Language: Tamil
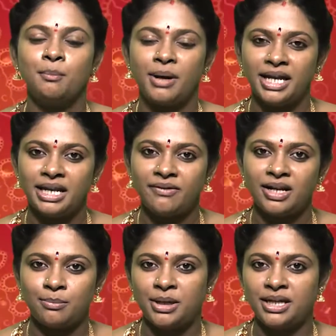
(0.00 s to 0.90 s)

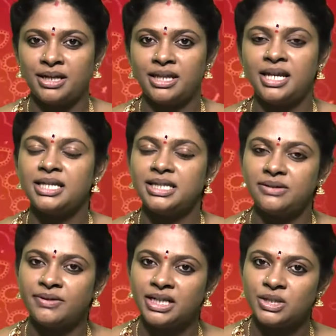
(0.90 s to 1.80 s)
பைரவர் அப்படிங்கிறதே
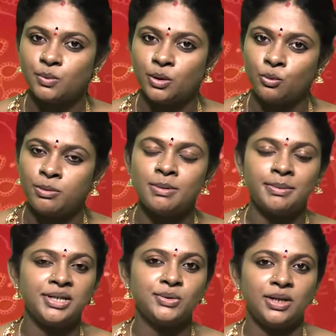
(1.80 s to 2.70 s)
சிவனின் ஸ்வரூபம்
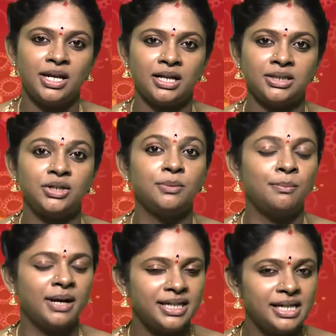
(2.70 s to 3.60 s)
அப்படின்னு சொல்லியாச்சு
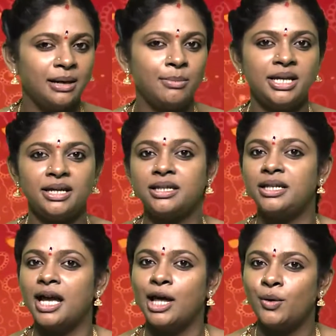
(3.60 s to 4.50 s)
மயில் அப்படிங்கிறது
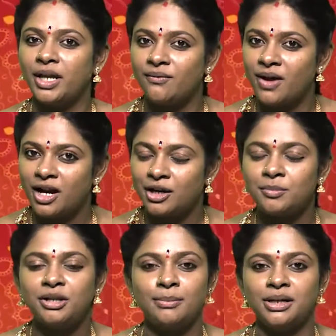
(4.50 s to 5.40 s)
யாருடைய
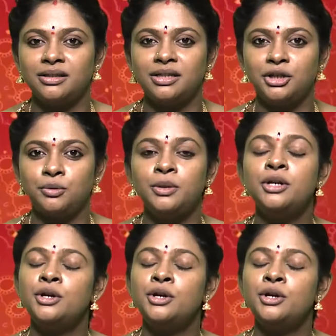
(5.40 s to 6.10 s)
வாகனம்னு நமக்கு தெரியும்